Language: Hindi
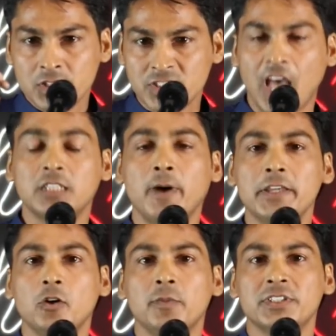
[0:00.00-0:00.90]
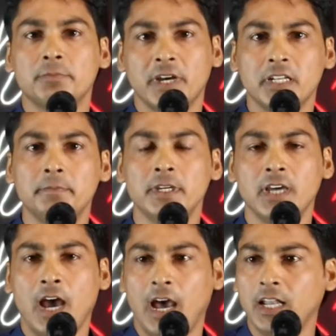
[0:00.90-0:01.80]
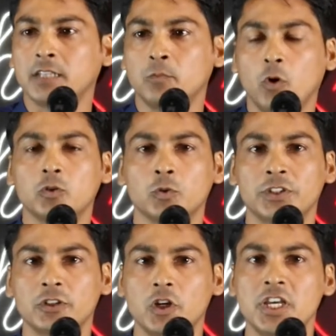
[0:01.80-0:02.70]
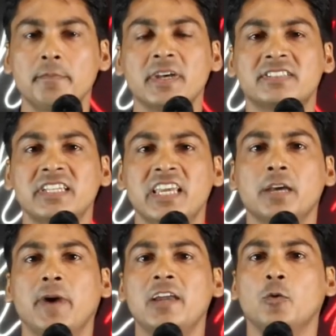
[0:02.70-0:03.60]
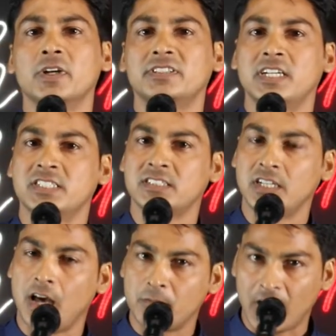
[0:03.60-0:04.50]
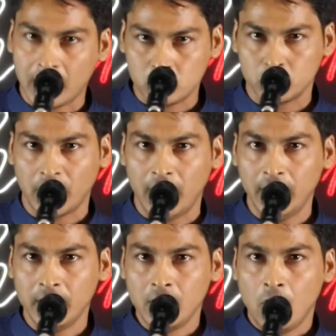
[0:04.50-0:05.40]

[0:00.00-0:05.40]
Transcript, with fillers: सात भाइयों में जब गरीबी के हालात बहुत होते हैं तो इनमें से एक भाई उभरता है जिसका नाम राज होता है